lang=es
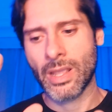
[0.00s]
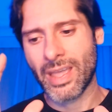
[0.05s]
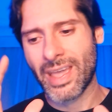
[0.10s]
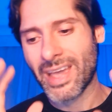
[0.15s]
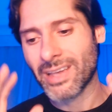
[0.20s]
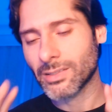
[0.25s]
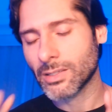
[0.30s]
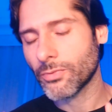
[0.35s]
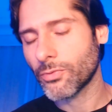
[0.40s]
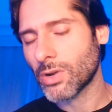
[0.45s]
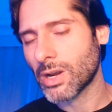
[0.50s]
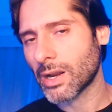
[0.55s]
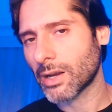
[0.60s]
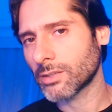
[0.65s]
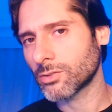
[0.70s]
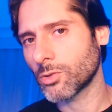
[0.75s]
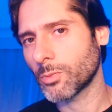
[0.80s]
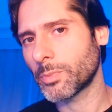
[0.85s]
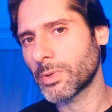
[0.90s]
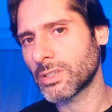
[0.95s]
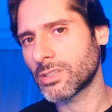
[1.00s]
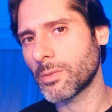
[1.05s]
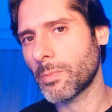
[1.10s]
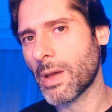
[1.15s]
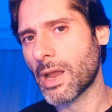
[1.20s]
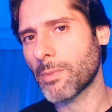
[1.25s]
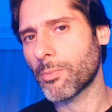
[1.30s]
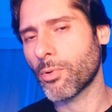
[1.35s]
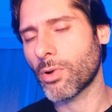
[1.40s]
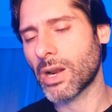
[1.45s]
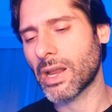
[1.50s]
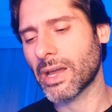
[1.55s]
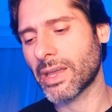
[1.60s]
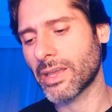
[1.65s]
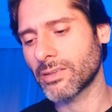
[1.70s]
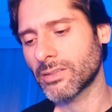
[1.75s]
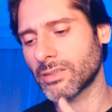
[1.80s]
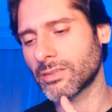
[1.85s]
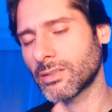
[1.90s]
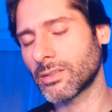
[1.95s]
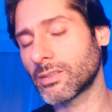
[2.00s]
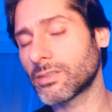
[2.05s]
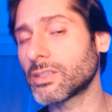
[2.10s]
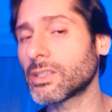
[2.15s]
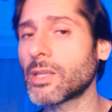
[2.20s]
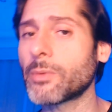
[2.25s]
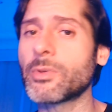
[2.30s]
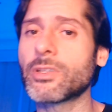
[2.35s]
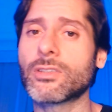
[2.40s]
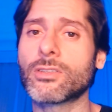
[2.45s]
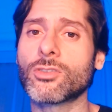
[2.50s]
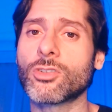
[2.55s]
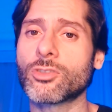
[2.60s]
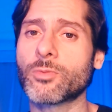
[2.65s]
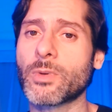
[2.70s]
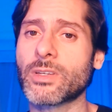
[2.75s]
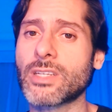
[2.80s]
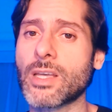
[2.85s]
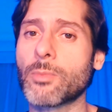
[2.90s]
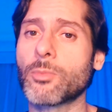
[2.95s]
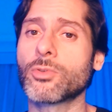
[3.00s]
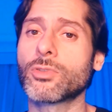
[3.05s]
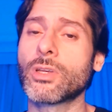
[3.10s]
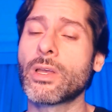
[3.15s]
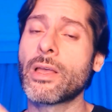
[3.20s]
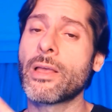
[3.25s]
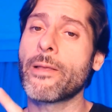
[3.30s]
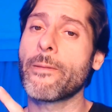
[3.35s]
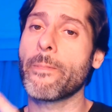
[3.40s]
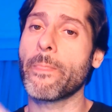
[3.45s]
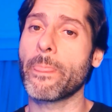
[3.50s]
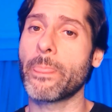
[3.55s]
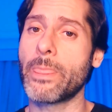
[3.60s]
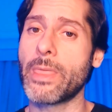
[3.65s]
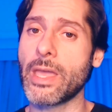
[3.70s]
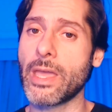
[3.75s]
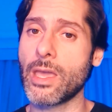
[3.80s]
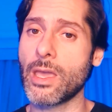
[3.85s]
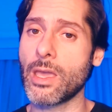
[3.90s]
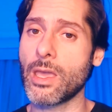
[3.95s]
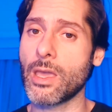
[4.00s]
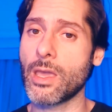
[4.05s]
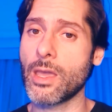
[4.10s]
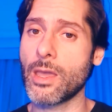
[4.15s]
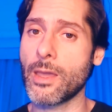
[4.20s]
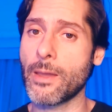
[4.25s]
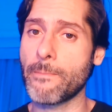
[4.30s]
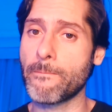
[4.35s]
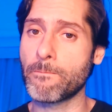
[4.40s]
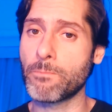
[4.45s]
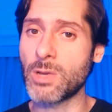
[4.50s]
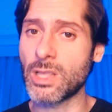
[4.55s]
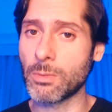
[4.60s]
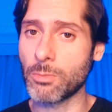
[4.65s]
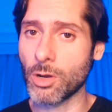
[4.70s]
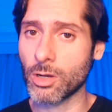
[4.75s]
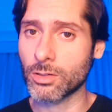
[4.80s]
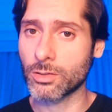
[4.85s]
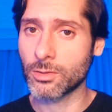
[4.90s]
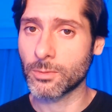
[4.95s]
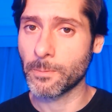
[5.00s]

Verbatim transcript: Esa fue la razón principal por la que en 67-bit nos pasamos de Buildbox